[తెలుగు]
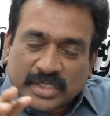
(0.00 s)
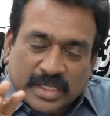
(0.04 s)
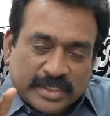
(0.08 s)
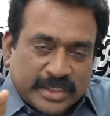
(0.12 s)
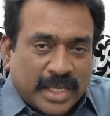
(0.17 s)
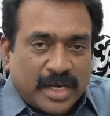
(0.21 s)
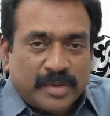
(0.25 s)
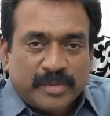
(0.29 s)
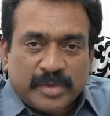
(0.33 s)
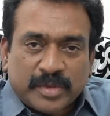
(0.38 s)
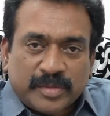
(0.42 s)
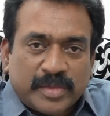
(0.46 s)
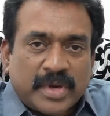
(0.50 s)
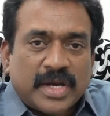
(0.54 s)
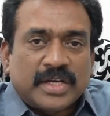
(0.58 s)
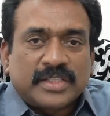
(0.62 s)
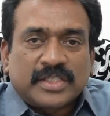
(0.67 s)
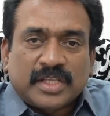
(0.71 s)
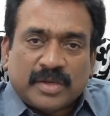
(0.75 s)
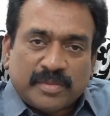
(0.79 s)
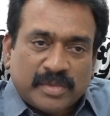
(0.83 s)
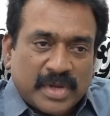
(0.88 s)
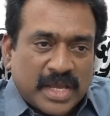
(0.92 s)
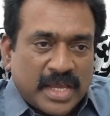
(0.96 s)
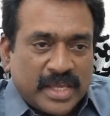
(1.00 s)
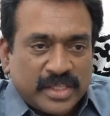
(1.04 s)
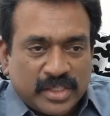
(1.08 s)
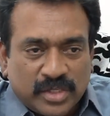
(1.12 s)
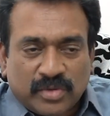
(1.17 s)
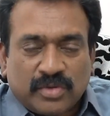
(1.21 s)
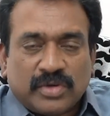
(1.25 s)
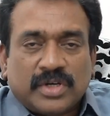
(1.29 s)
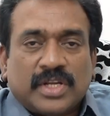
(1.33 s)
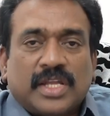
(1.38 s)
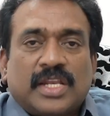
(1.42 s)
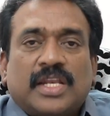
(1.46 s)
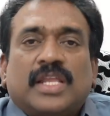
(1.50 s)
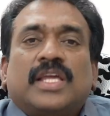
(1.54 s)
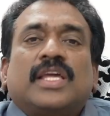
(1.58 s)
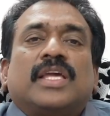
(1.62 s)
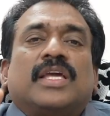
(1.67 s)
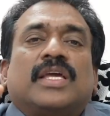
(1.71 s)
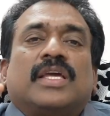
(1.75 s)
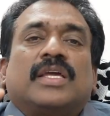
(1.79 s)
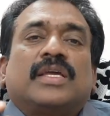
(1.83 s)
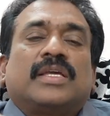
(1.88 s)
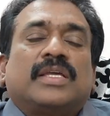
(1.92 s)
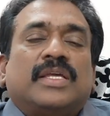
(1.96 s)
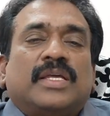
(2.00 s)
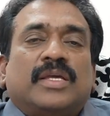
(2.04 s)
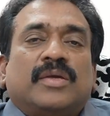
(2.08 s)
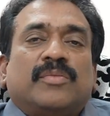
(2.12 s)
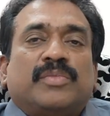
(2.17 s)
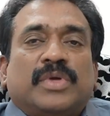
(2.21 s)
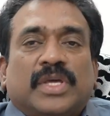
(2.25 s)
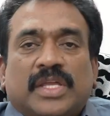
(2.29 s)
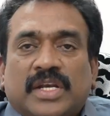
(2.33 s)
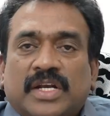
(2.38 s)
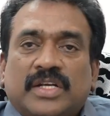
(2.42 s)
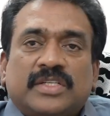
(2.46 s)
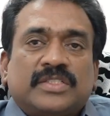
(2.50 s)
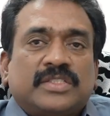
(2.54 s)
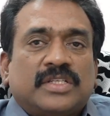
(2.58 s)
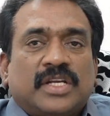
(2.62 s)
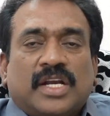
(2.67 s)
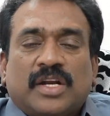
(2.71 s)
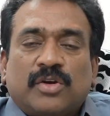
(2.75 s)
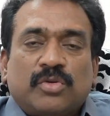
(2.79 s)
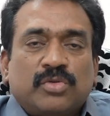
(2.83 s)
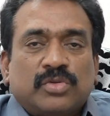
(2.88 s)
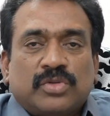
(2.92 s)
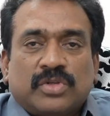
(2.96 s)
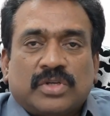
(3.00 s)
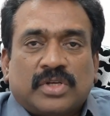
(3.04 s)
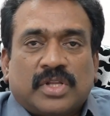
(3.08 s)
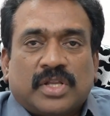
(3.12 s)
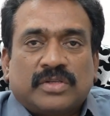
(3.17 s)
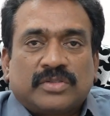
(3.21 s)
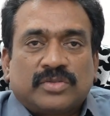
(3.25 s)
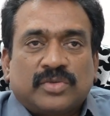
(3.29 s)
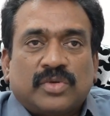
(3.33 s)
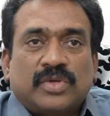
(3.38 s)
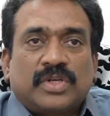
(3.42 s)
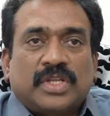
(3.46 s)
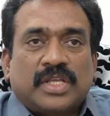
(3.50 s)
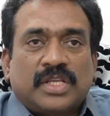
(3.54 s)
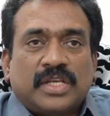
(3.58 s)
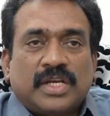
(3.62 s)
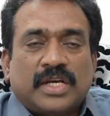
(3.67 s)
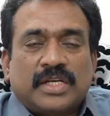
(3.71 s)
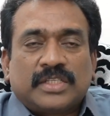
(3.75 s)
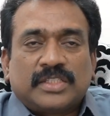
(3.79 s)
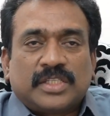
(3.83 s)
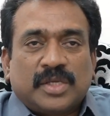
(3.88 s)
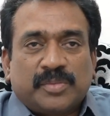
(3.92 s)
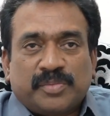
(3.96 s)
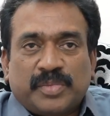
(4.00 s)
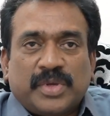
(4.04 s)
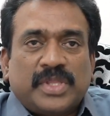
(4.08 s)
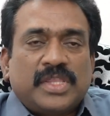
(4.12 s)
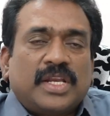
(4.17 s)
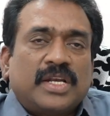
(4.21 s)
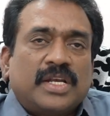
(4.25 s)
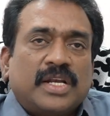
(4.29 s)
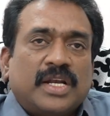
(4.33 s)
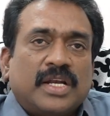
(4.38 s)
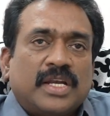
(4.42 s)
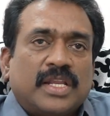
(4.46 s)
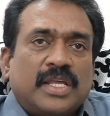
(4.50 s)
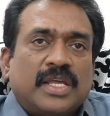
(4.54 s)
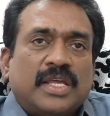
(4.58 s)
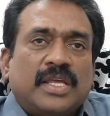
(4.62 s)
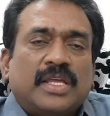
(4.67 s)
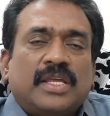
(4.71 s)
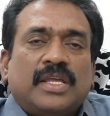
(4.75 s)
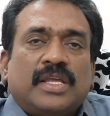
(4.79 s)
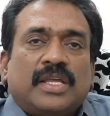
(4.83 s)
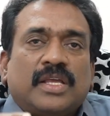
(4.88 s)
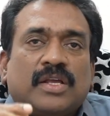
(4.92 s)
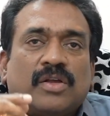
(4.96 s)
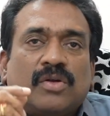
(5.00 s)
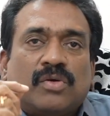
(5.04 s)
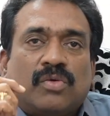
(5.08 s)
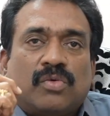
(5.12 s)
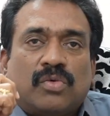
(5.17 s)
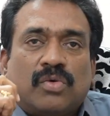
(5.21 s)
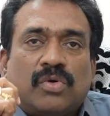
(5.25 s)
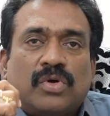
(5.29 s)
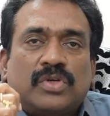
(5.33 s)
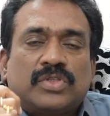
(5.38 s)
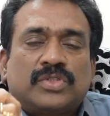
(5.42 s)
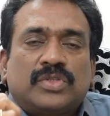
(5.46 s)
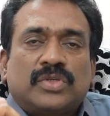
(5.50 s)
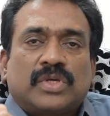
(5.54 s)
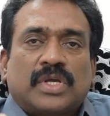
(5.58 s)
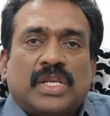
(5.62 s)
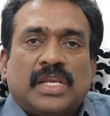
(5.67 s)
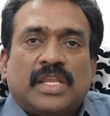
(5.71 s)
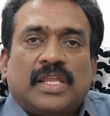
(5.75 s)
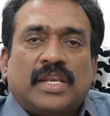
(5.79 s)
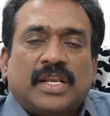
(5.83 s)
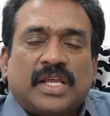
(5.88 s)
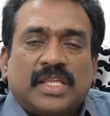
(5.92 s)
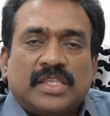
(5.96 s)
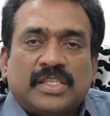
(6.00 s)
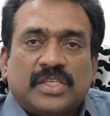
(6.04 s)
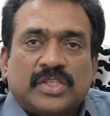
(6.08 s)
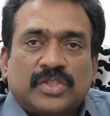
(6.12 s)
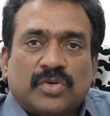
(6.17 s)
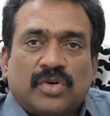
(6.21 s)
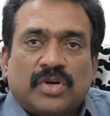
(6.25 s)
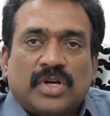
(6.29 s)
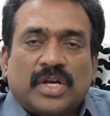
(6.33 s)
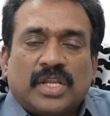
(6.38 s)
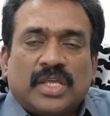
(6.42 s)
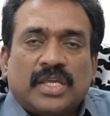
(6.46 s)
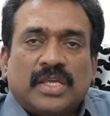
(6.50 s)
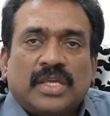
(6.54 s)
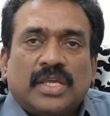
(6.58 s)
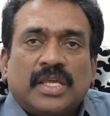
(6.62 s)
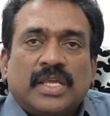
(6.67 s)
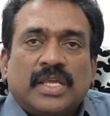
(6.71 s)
చాలామంది మాడతారు మా ఎదురుగుండానే పేరెంట్స్ని అడుగుతున్నారు సో నేను ఇక్కడ చెప్పేది ఏంటంటే కోర్సు క్లియర్గా తీసుకోండి